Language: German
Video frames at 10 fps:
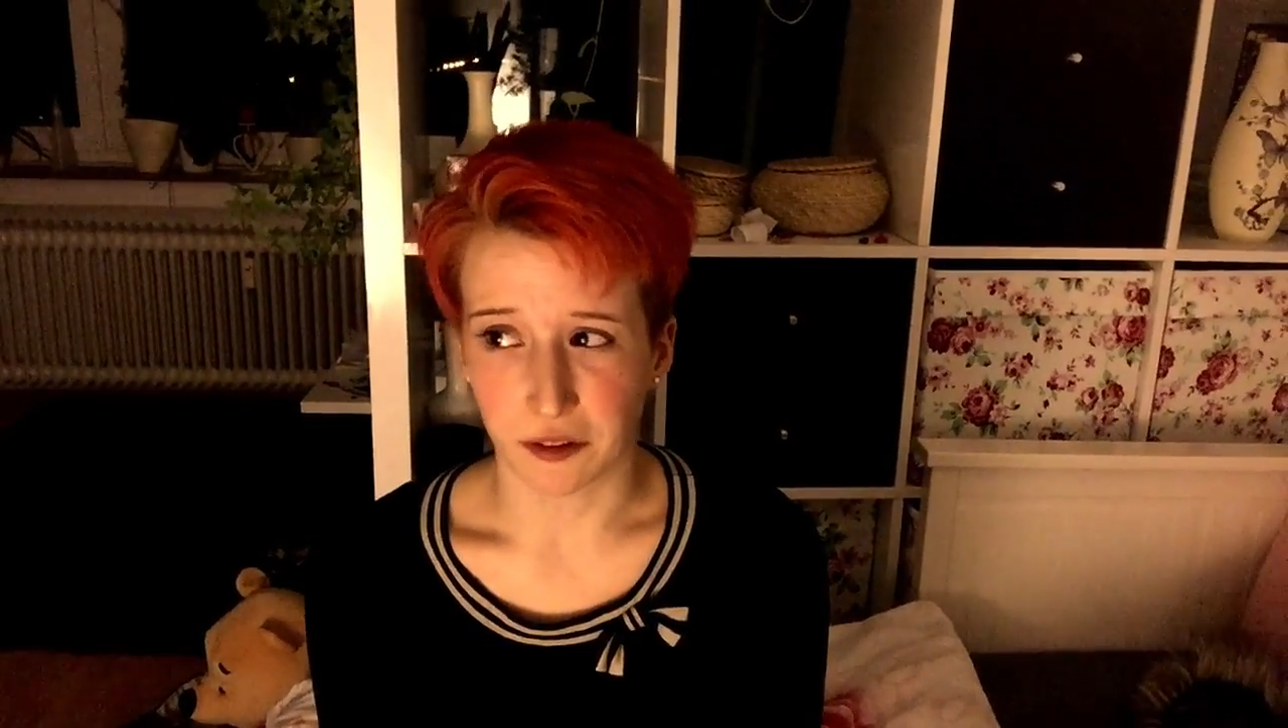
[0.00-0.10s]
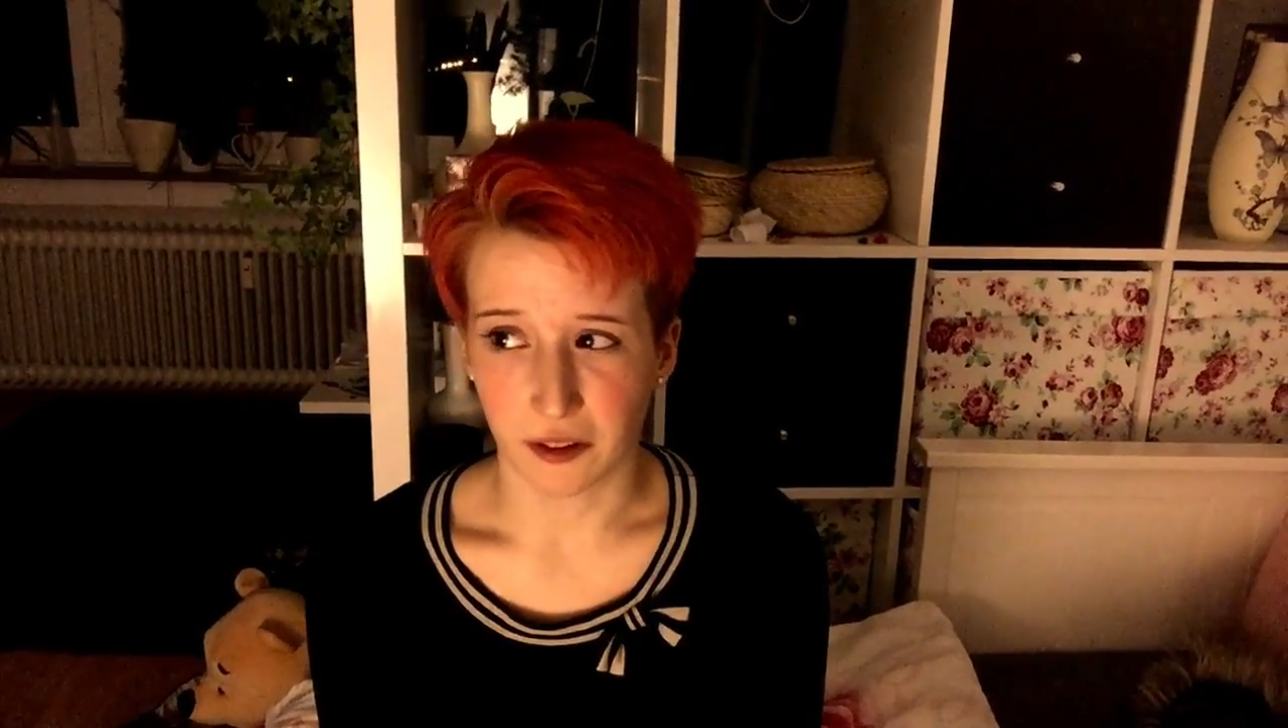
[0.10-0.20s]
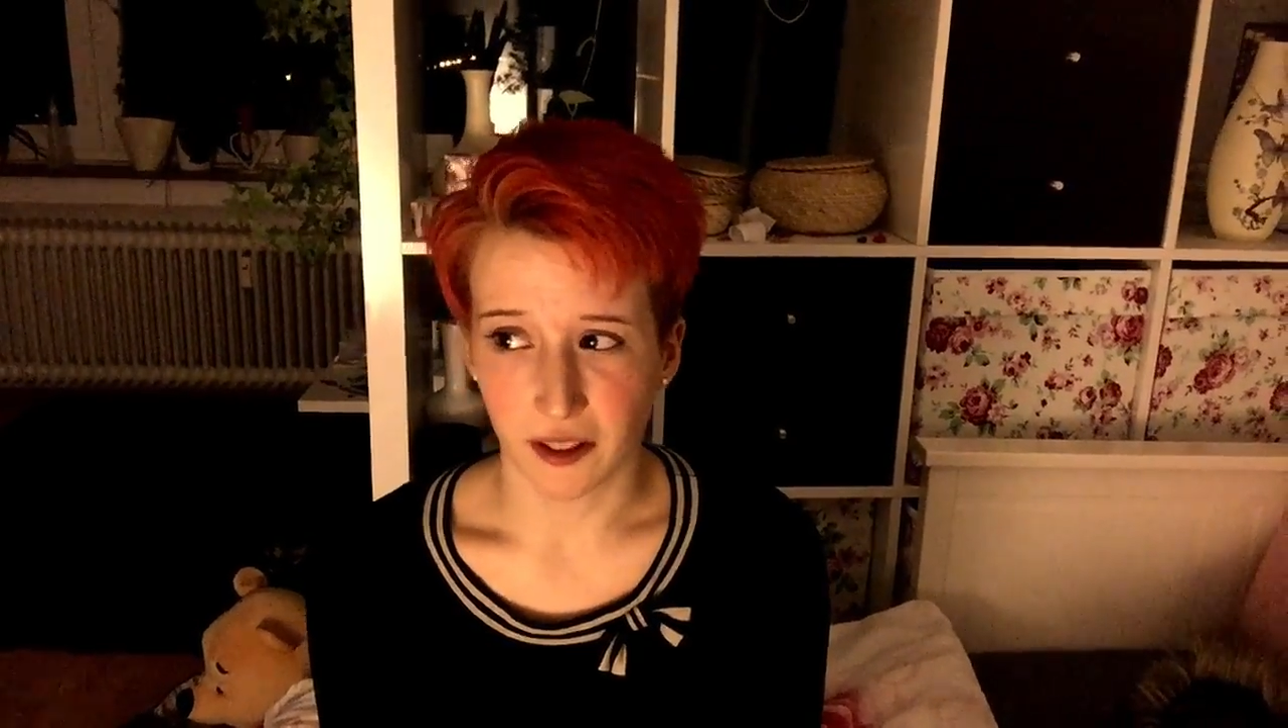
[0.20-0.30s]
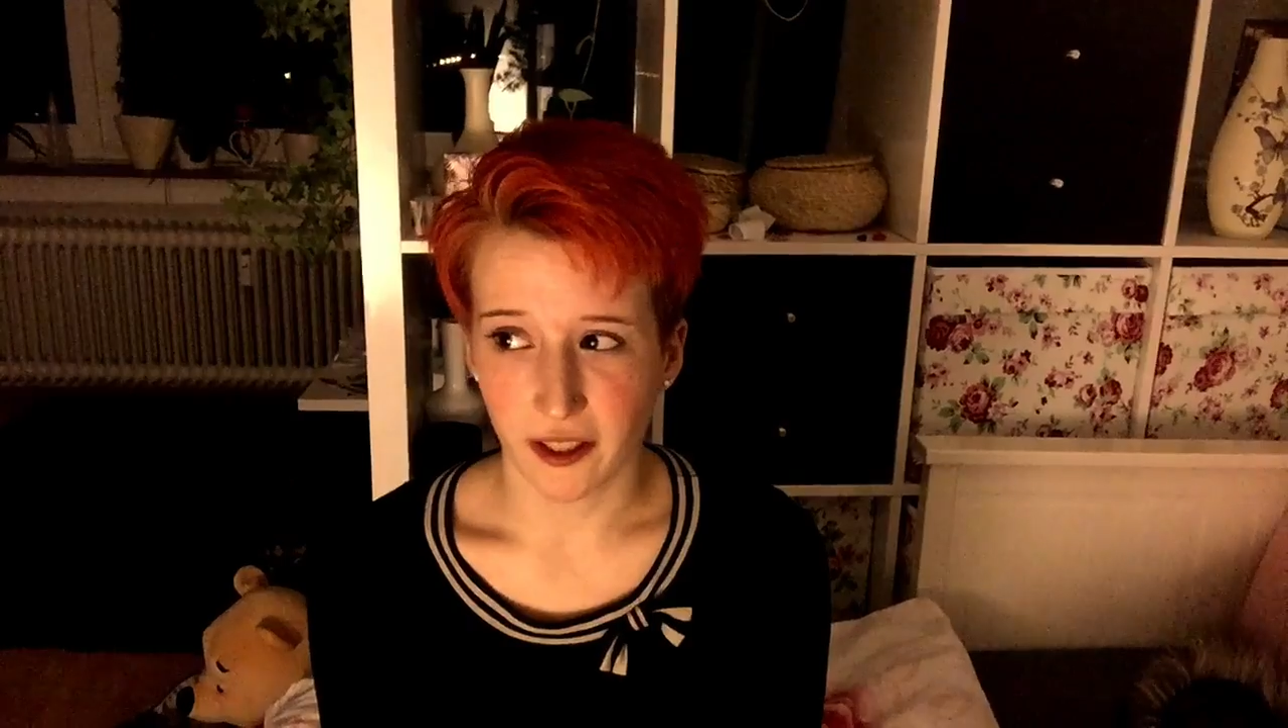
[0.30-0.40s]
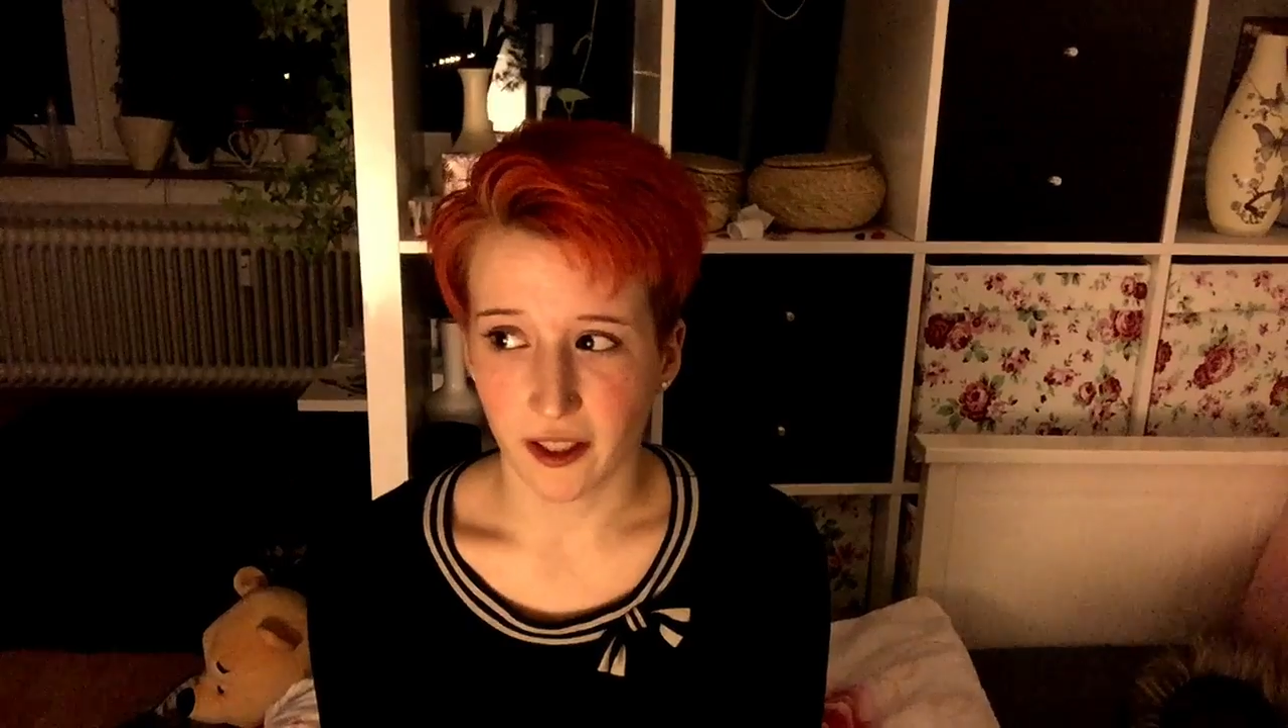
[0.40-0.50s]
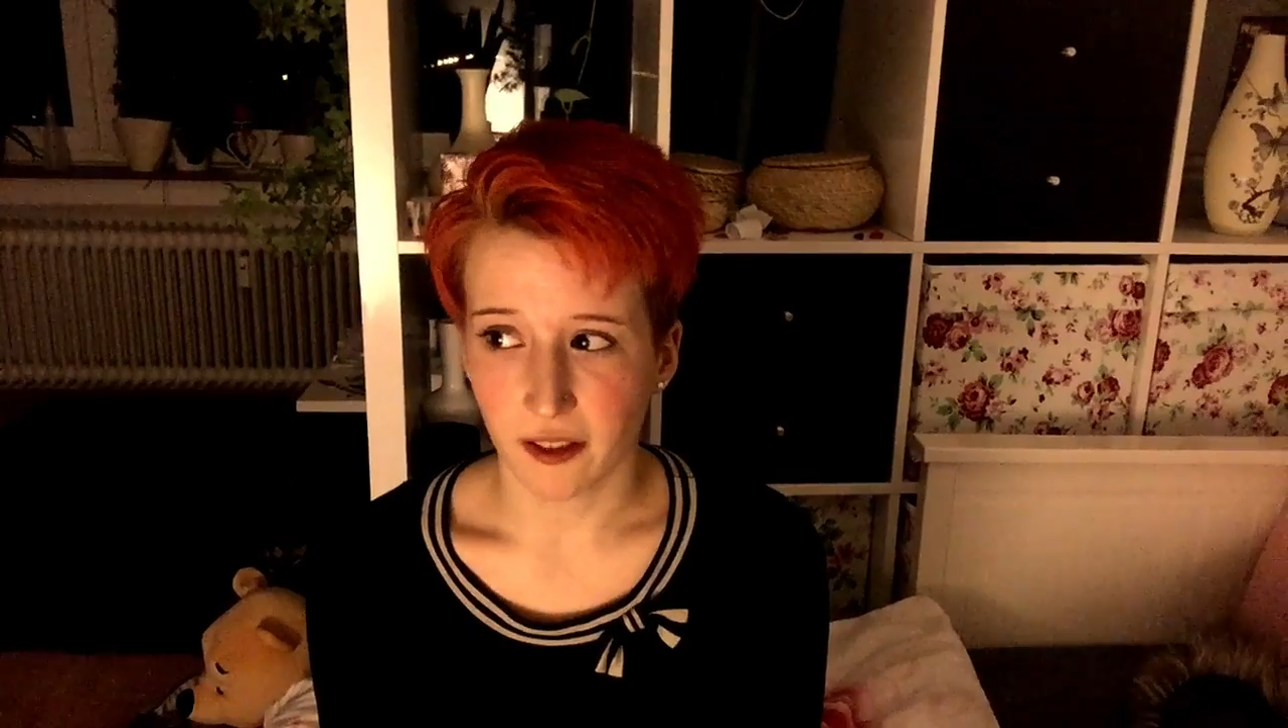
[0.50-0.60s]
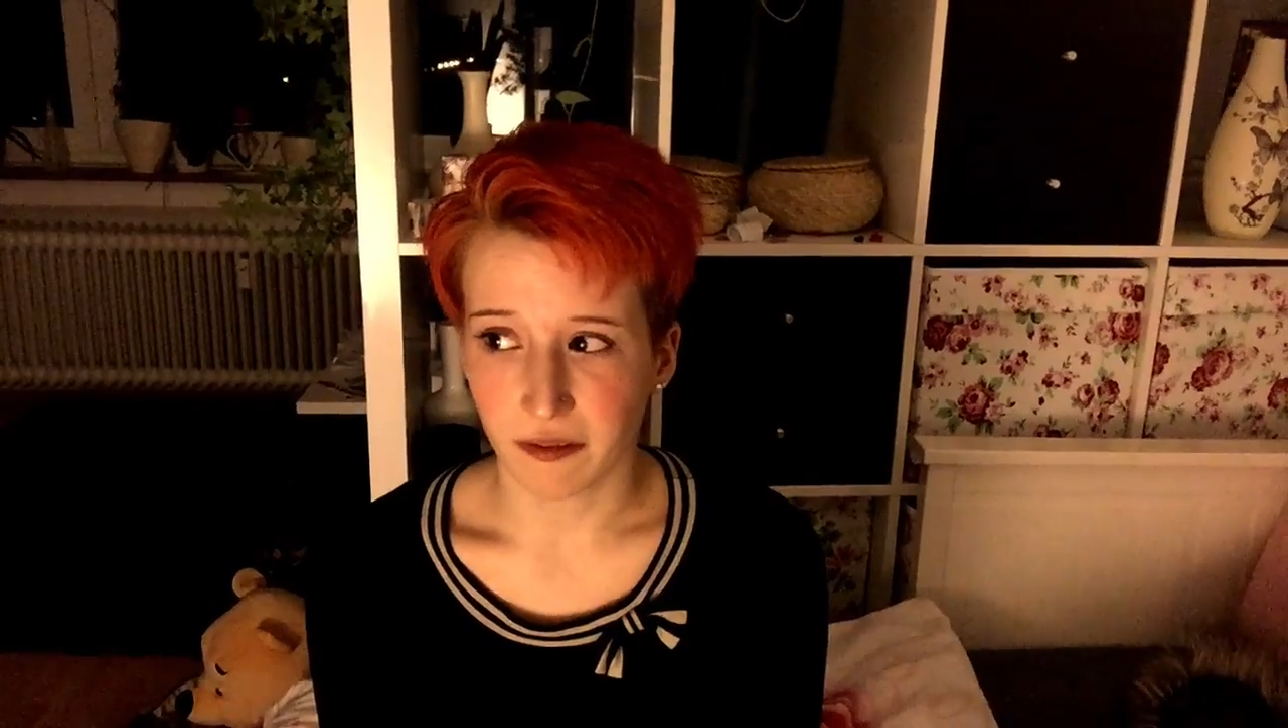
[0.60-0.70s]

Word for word: okay,